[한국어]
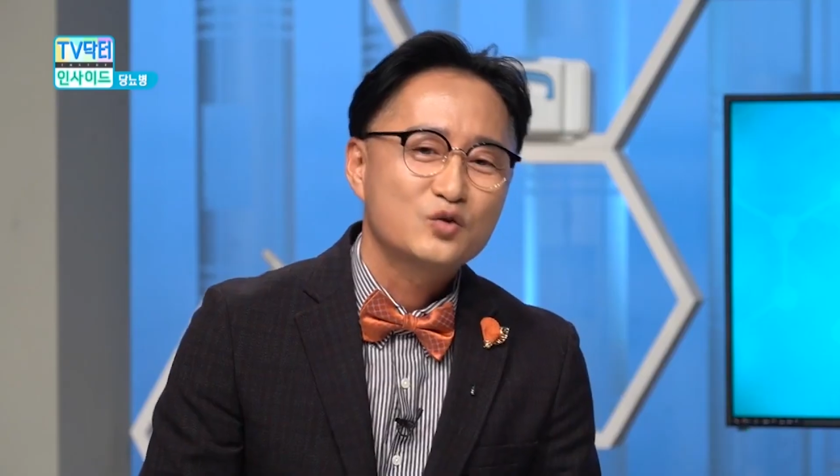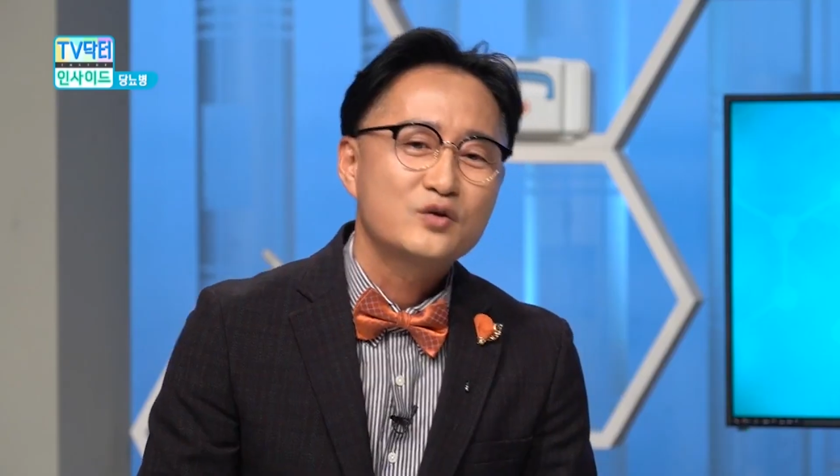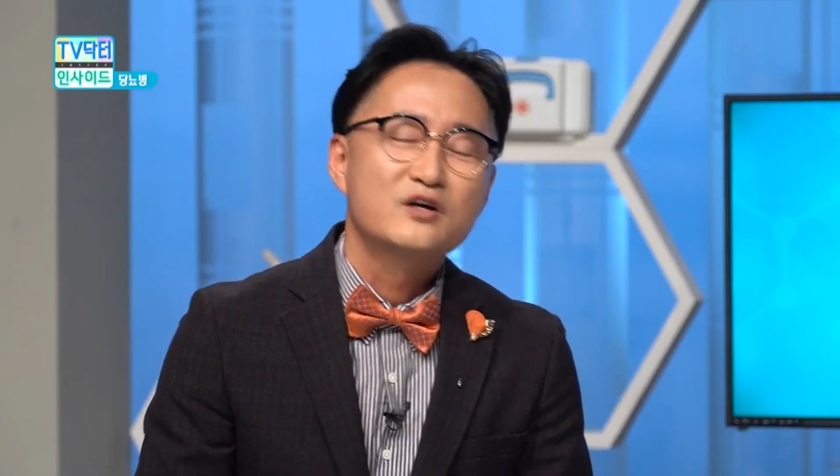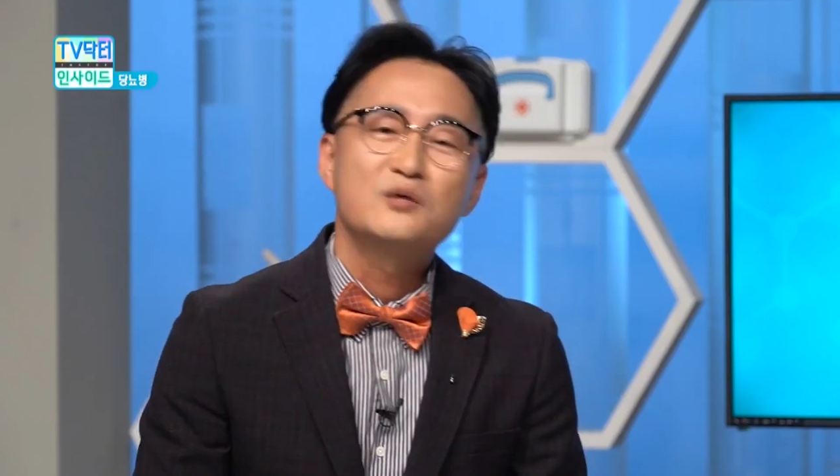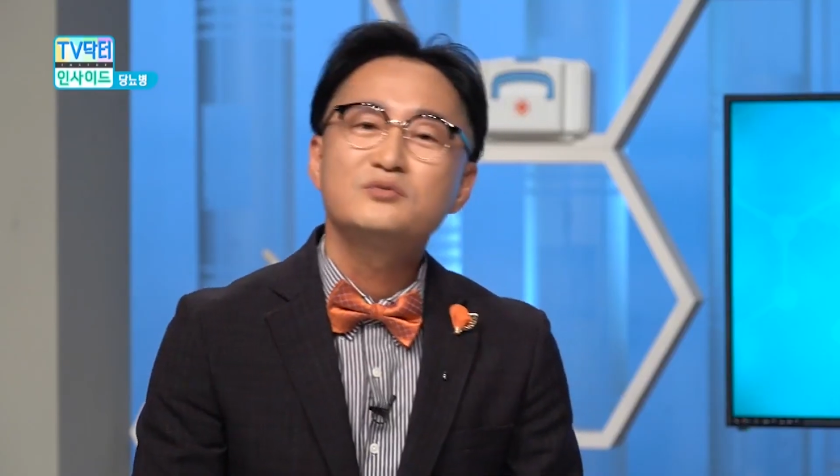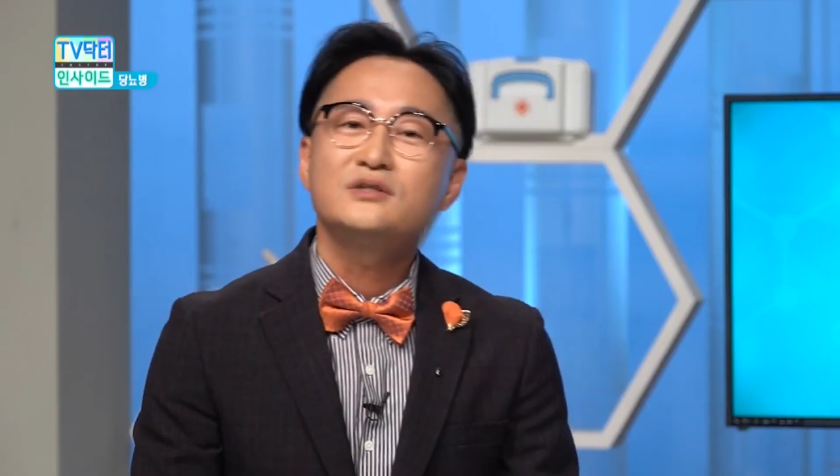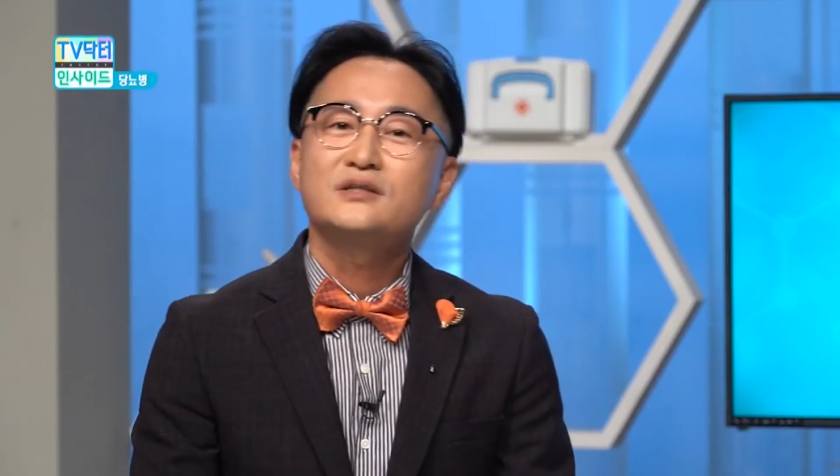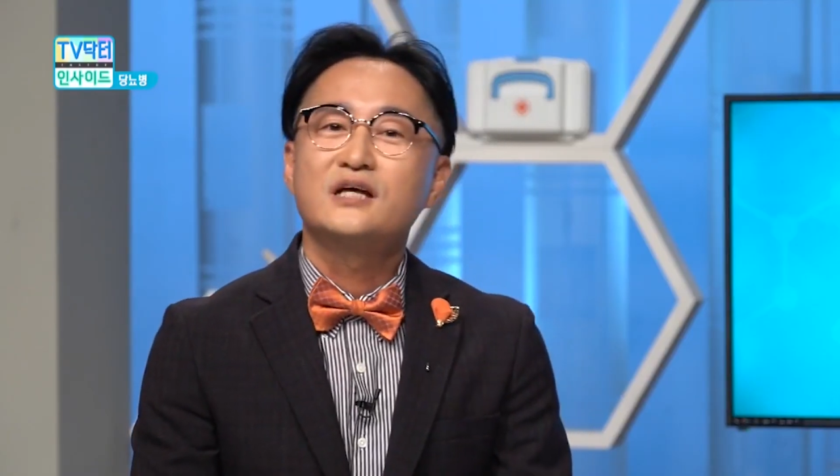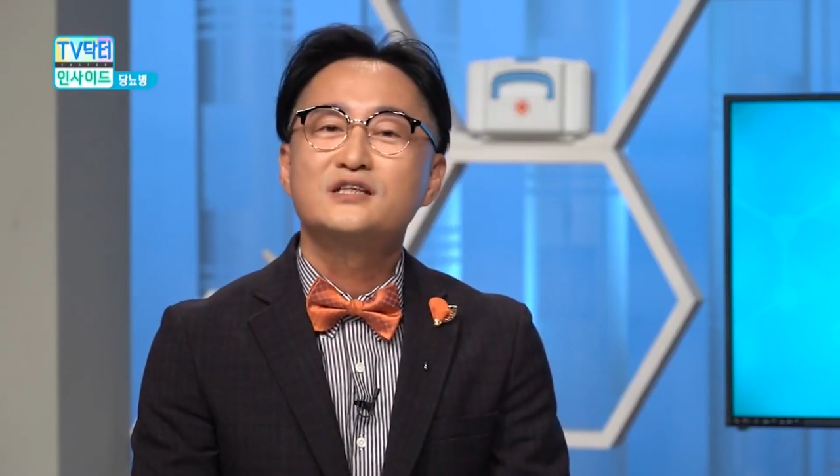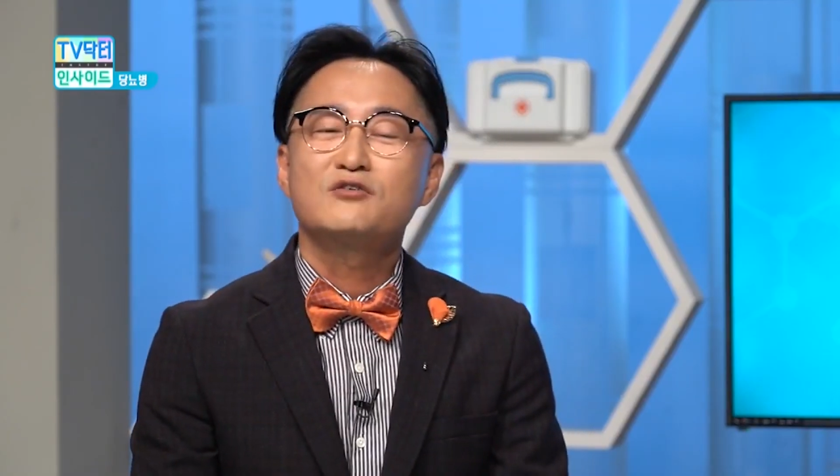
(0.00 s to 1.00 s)
그것도
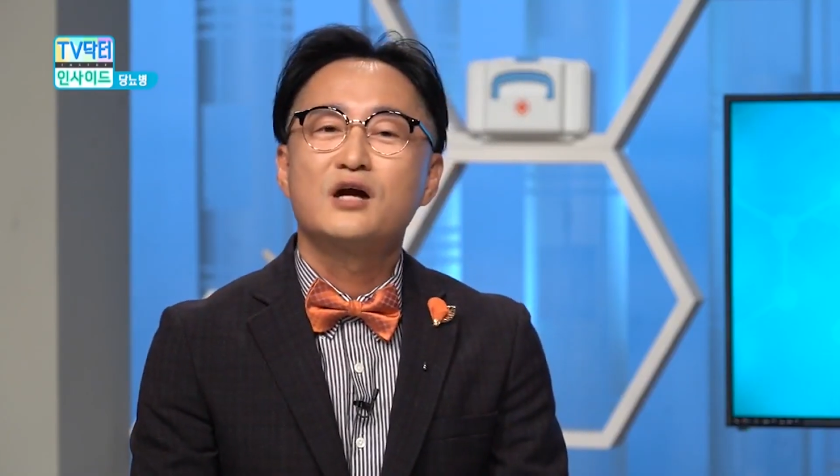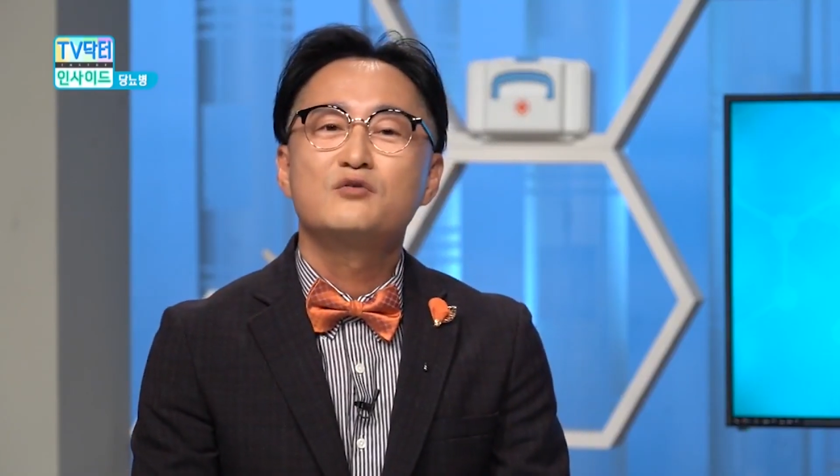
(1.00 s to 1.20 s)
여러분들 대체로